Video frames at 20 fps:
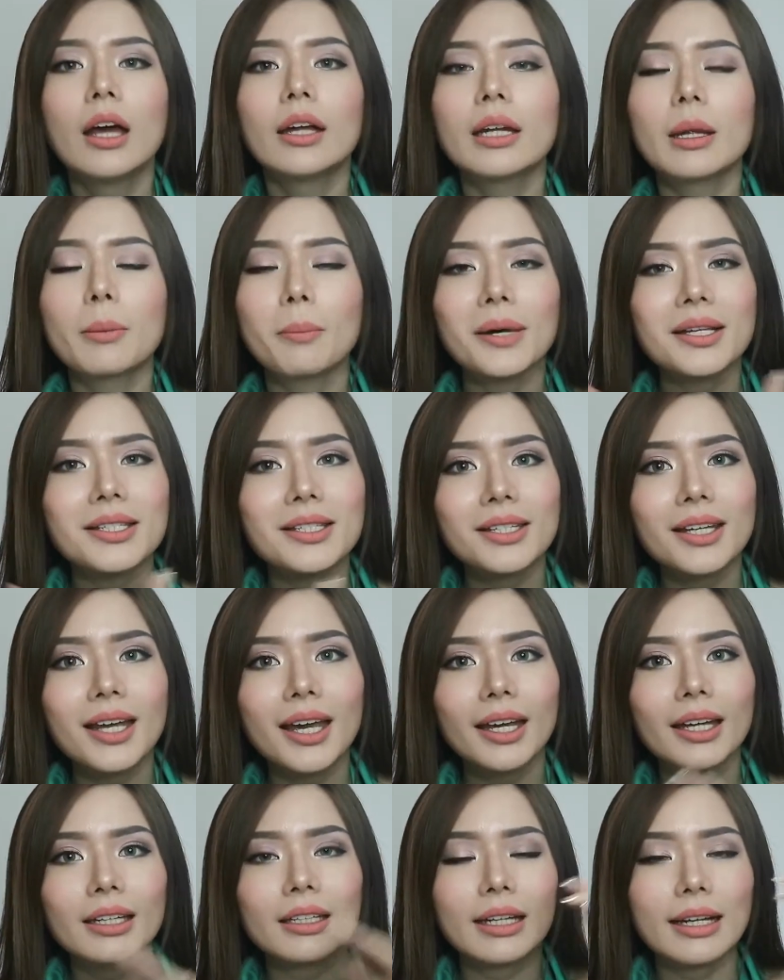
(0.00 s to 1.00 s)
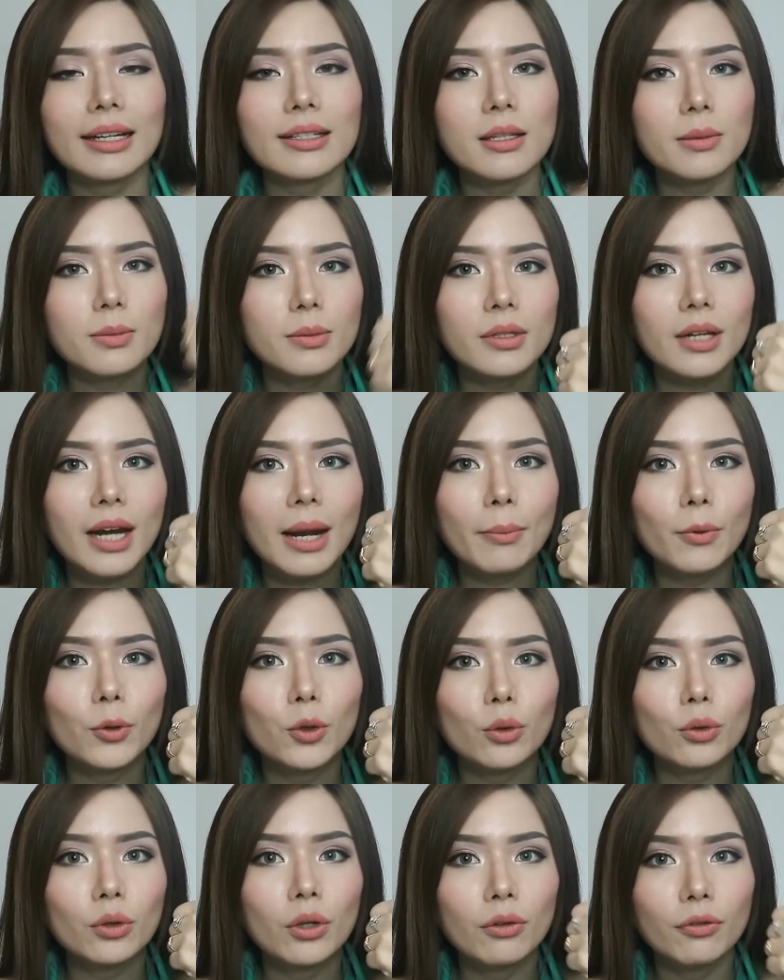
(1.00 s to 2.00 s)
Dan pastinya ingat klik subscribe
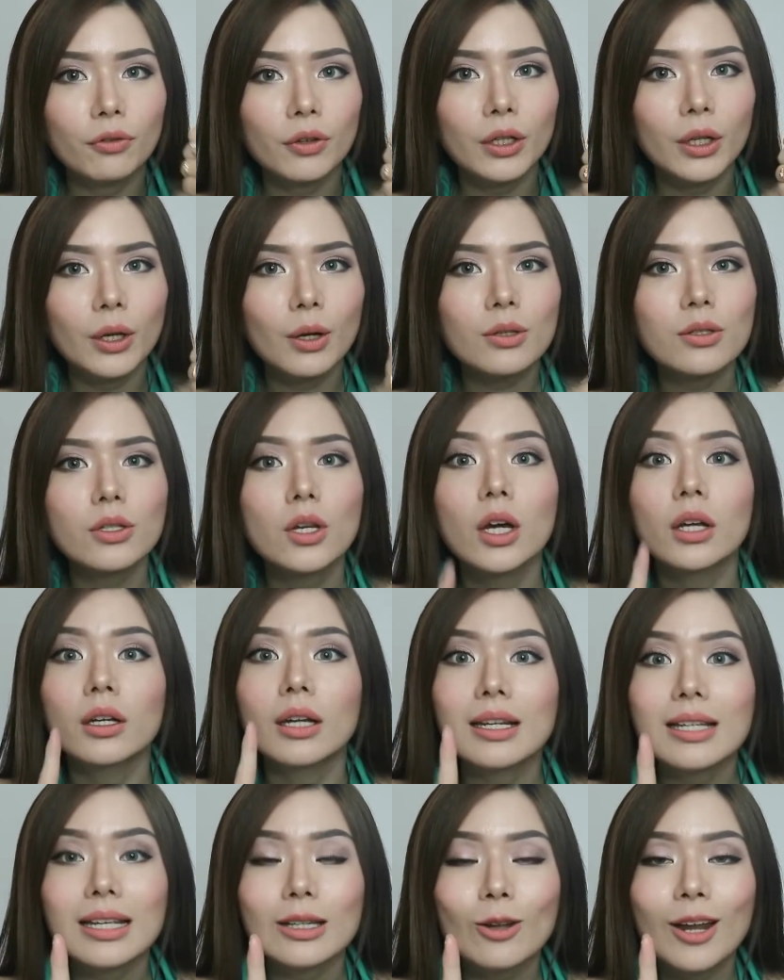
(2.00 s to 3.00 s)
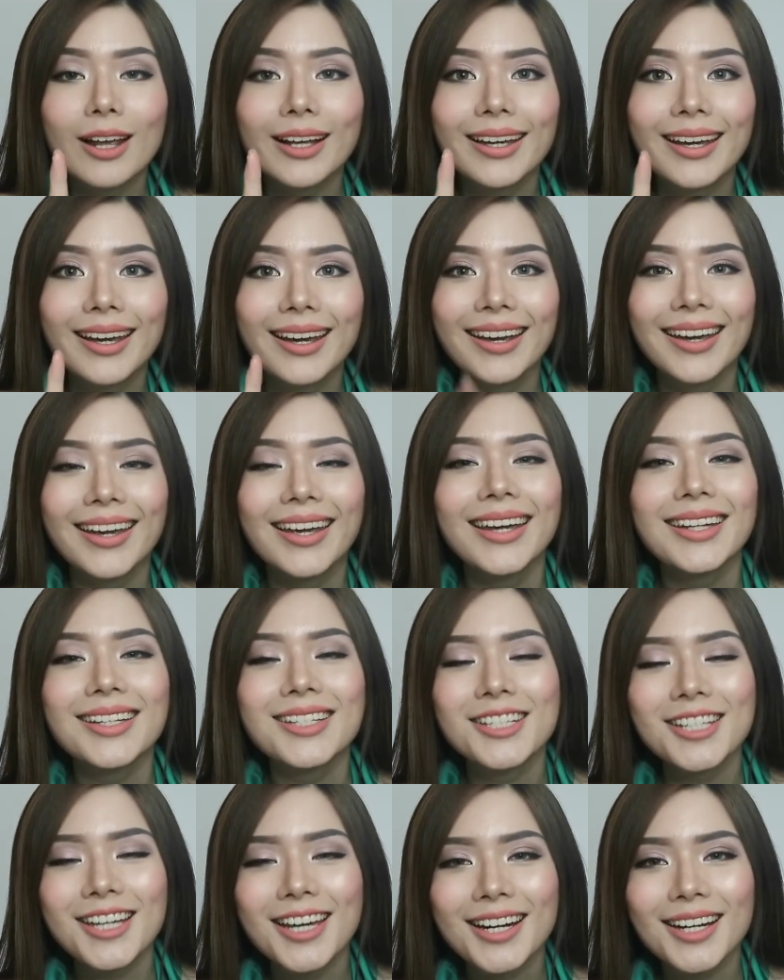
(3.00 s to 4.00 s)
untuk new videos. Dan satu lagi, ingat
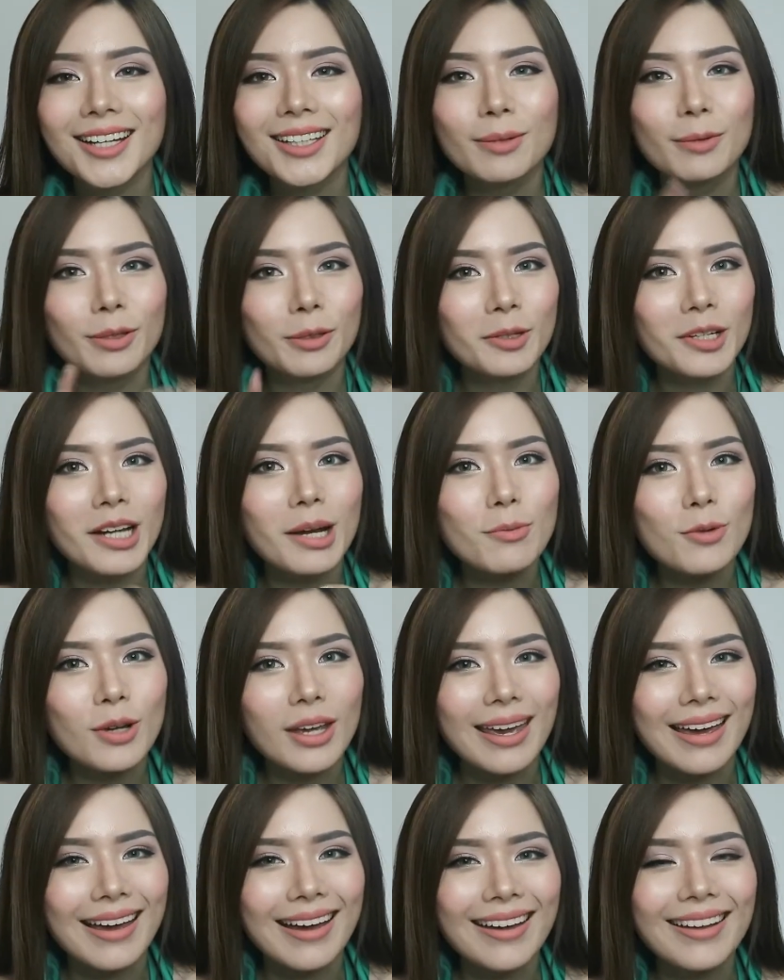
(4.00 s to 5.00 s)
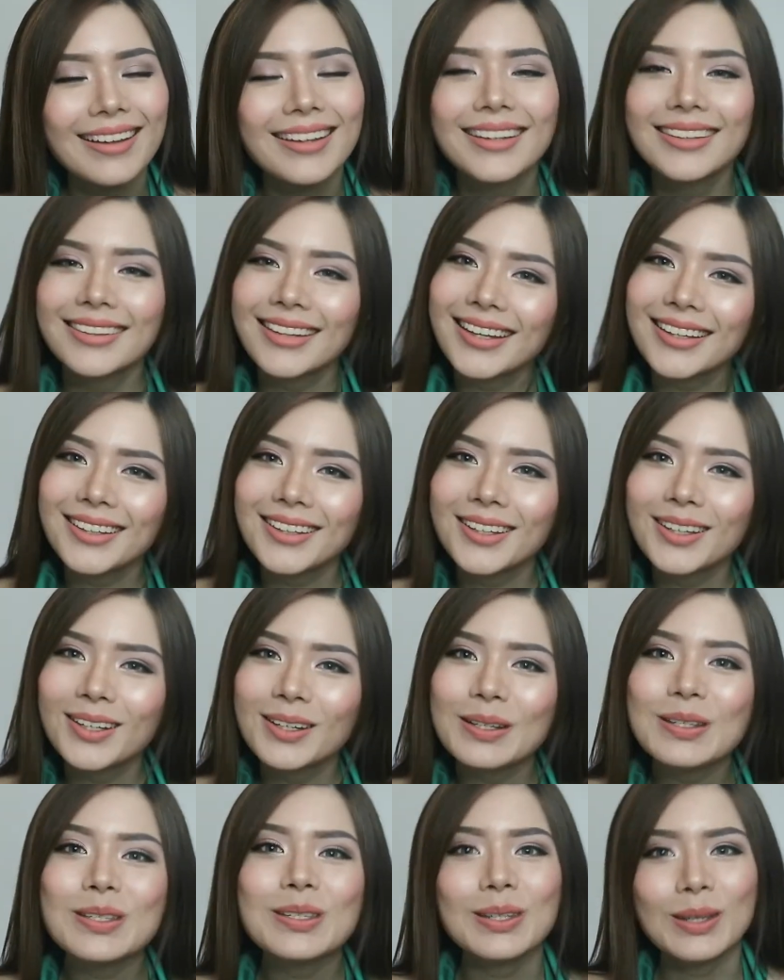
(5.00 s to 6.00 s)
share ke teman-teman kamu ya. Thank
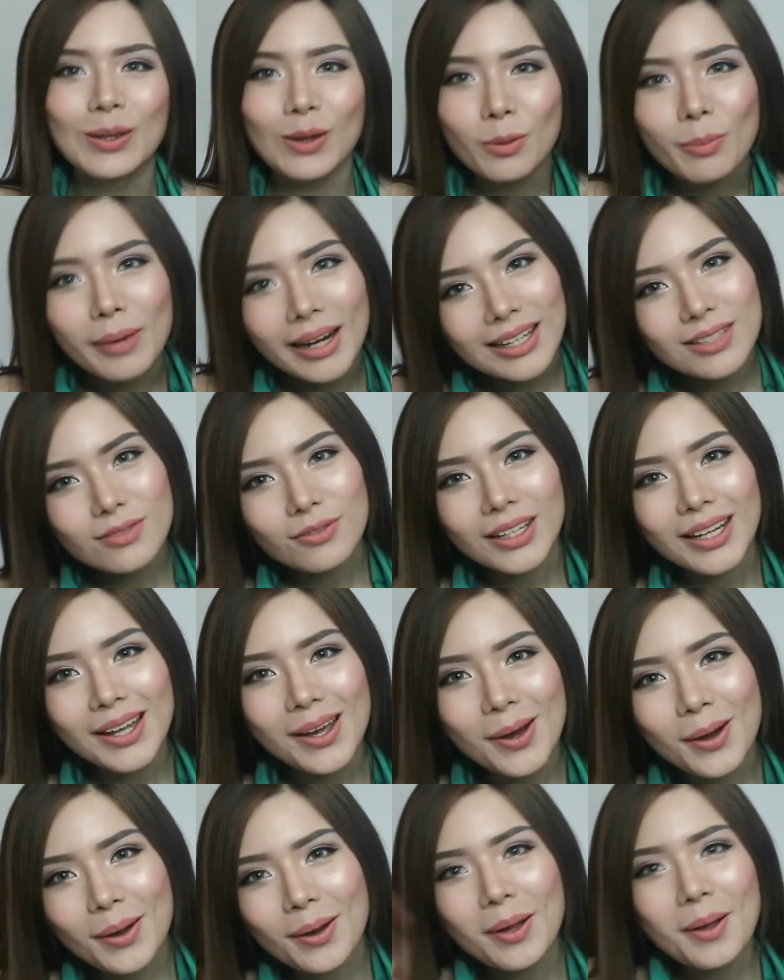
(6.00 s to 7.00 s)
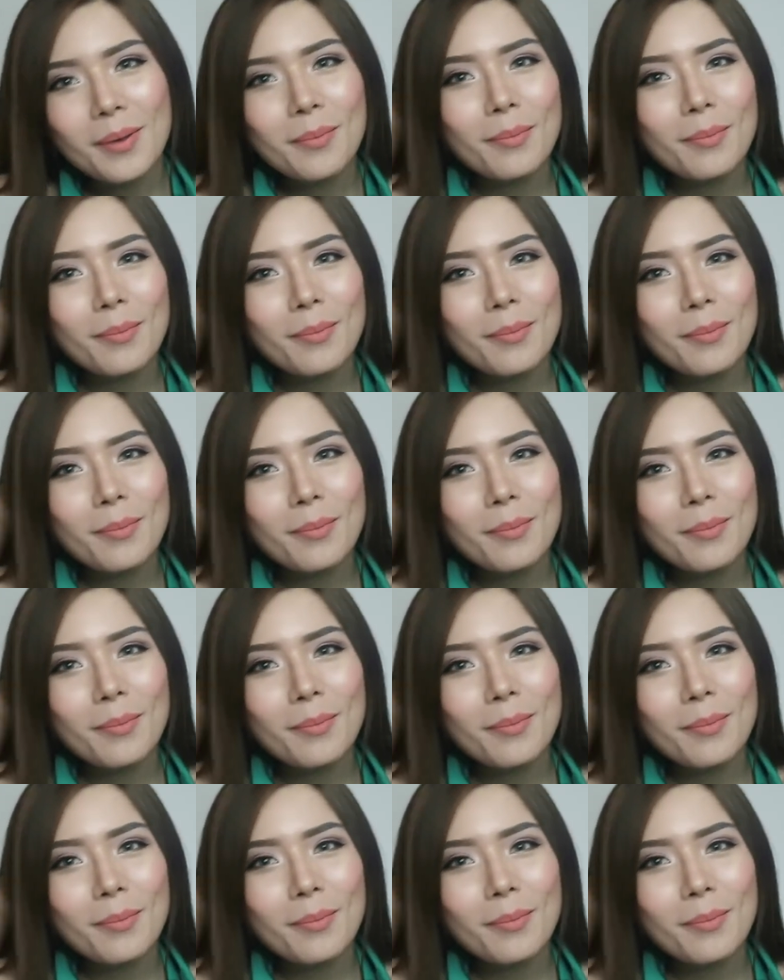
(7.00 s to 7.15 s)
you. See you on my next video.